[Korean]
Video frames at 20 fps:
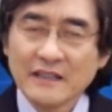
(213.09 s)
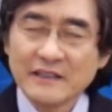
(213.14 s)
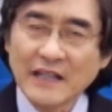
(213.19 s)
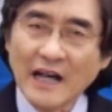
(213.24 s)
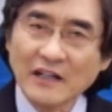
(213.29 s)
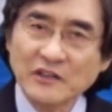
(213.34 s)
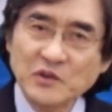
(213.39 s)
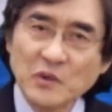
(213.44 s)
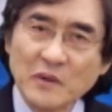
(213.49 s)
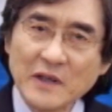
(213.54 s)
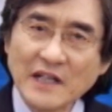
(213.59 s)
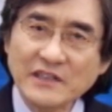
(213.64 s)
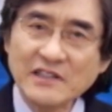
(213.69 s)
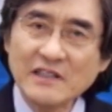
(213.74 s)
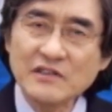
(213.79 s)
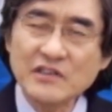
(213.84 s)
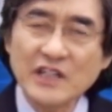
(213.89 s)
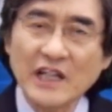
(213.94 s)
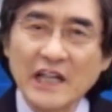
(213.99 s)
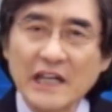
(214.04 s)

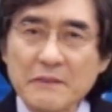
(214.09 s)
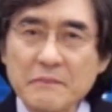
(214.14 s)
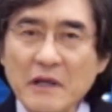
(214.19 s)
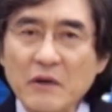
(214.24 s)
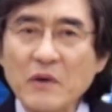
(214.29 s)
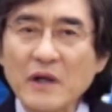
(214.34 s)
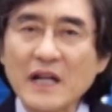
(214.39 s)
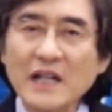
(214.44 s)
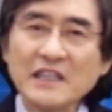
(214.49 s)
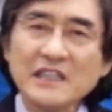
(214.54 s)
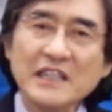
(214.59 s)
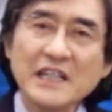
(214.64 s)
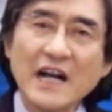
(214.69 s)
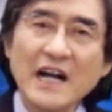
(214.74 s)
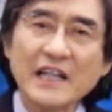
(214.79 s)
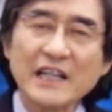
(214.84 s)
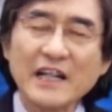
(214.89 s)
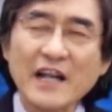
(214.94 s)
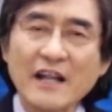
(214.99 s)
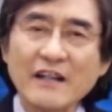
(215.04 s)
약속하신 재림에 관한
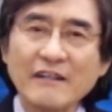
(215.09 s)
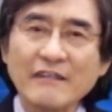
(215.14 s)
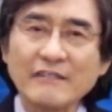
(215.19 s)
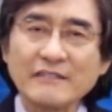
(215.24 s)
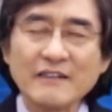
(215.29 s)
이야기라는